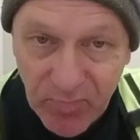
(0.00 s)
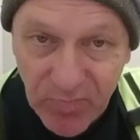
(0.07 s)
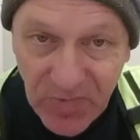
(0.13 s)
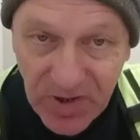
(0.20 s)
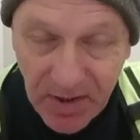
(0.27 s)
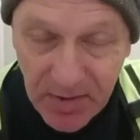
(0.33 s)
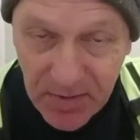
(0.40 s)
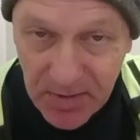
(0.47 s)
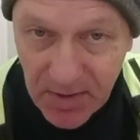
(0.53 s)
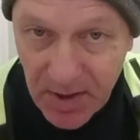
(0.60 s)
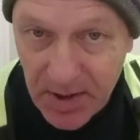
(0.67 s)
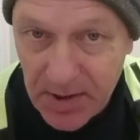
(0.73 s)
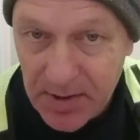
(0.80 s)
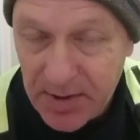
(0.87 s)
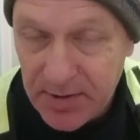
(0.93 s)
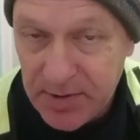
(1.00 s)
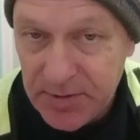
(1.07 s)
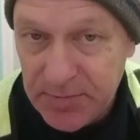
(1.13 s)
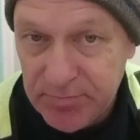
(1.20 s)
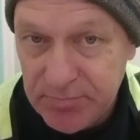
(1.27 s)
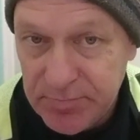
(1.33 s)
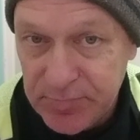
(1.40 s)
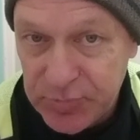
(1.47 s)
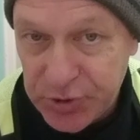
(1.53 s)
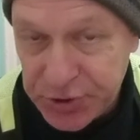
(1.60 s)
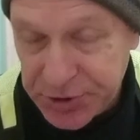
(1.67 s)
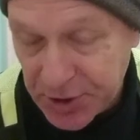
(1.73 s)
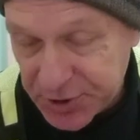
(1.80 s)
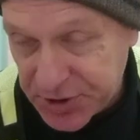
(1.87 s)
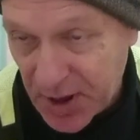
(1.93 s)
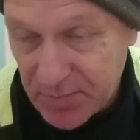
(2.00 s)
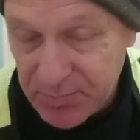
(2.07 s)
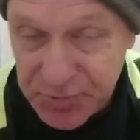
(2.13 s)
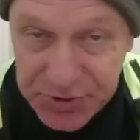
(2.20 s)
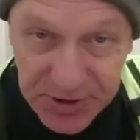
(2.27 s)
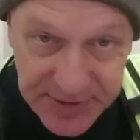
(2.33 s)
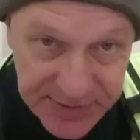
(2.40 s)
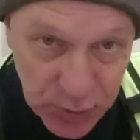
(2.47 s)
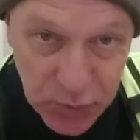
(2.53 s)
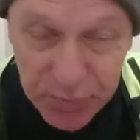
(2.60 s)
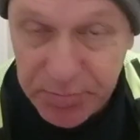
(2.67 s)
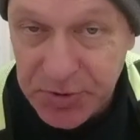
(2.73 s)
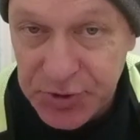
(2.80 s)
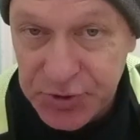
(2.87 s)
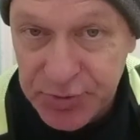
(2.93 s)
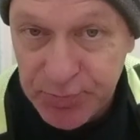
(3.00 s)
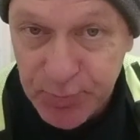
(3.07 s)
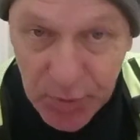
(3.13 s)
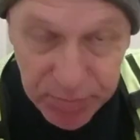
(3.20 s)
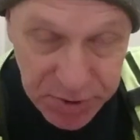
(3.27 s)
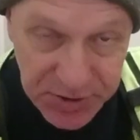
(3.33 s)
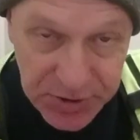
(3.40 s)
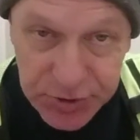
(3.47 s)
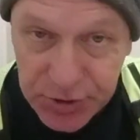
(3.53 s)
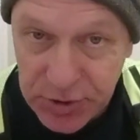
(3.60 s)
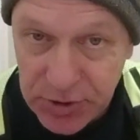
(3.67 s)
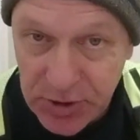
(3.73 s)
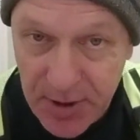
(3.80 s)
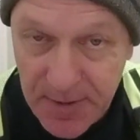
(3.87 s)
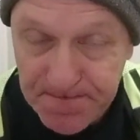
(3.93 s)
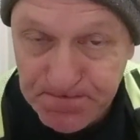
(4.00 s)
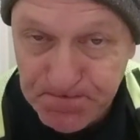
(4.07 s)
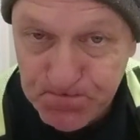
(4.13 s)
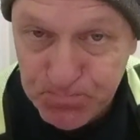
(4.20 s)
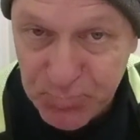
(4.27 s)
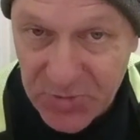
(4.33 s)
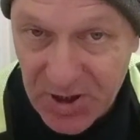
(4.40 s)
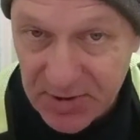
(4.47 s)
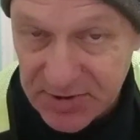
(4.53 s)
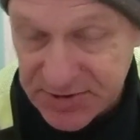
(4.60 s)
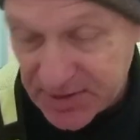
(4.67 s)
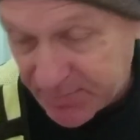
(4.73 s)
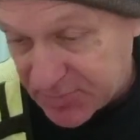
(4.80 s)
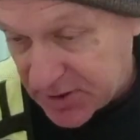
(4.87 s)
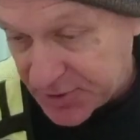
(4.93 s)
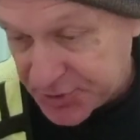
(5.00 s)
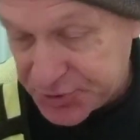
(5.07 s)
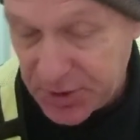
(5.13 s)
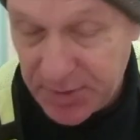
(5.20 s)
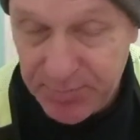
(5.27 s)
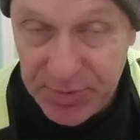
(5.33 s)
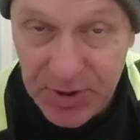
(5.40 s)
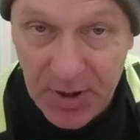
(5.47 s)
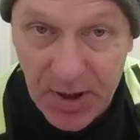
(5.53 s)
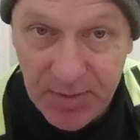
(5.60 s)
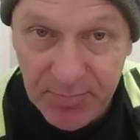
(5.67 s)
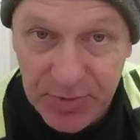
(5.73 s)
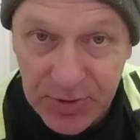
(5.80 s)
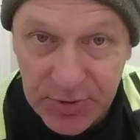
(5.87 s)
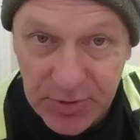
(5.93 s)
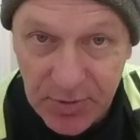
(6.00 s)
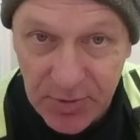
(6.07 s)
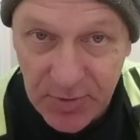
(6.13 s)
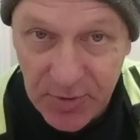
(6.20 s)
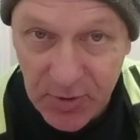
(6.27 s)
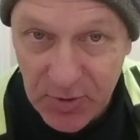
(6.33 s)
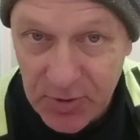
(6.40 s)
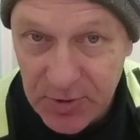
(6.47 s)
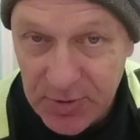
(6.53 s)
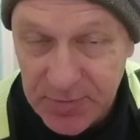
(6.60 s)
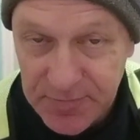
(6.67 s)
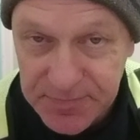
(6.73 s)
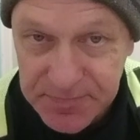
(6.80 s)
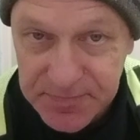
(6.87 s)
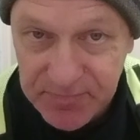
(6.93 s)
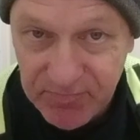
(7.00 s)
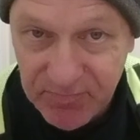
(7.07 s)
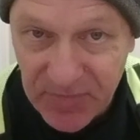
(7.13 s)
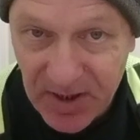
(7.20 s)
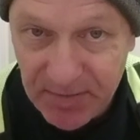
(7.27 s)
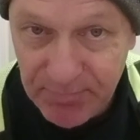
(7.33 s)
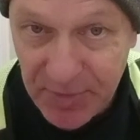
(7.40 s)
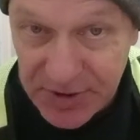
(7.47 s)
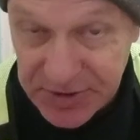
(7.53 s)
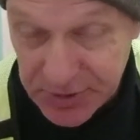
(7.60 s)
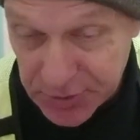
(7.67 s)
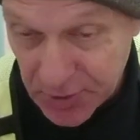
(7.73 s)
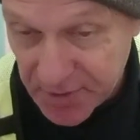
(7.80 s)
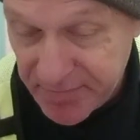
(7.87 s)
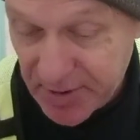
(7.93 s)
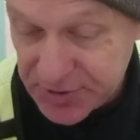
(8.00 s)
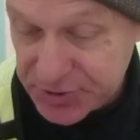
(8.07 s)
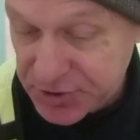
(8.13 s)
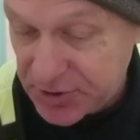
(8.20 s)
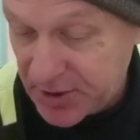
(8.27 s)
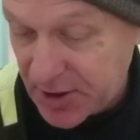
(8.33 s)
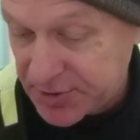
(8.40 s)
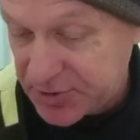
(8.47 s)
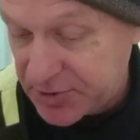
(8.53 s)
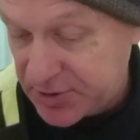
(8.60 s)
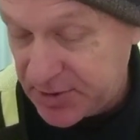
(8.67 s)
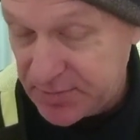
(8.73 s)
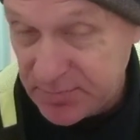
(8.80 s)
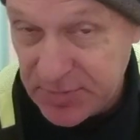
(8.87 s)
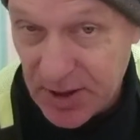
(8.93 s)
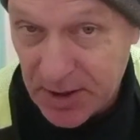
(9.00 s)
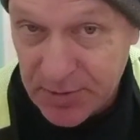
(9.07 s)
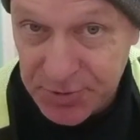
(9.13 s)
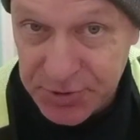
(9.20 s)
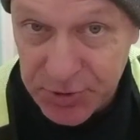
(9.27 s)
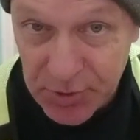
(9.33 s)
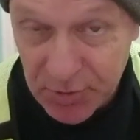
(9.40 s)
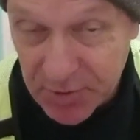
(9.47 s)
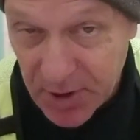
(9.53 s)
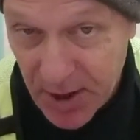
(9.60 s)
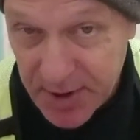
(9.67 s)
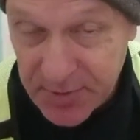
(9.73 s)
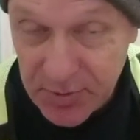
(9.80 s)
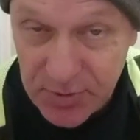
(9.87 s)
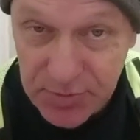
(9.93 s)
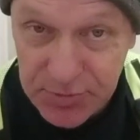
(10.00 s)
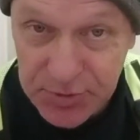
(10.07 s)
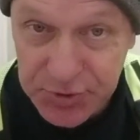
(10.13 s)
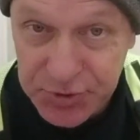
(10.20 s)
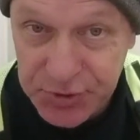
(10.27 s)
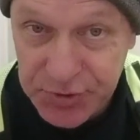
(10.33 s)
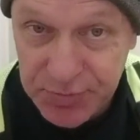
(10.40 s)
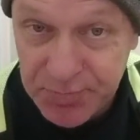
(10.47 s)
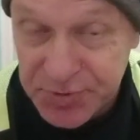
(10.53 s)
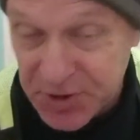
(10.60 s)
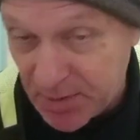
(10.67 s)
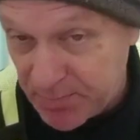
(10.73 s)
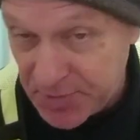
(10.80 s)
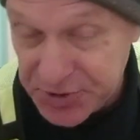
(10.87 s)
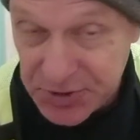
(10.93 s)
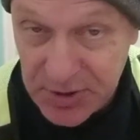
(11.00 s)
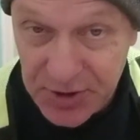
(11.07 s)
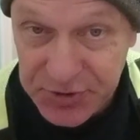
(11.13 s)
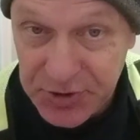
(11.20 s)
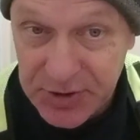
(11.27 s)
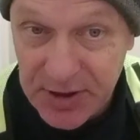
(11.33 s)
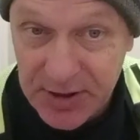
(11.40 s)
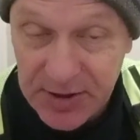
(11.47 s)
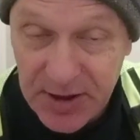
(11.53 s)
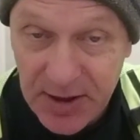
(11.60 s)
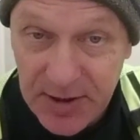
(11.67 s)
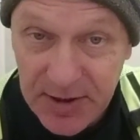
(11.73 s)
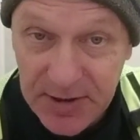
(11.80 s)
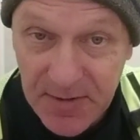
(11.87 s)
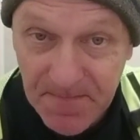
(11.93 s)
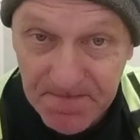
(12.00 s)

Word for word: e, ale dzisiaj chciałem się skupić publicznie, tak sam dla siebie, aby to medytować nad tym, jakoś to ogarnąć, przemyśleć i tak dalej.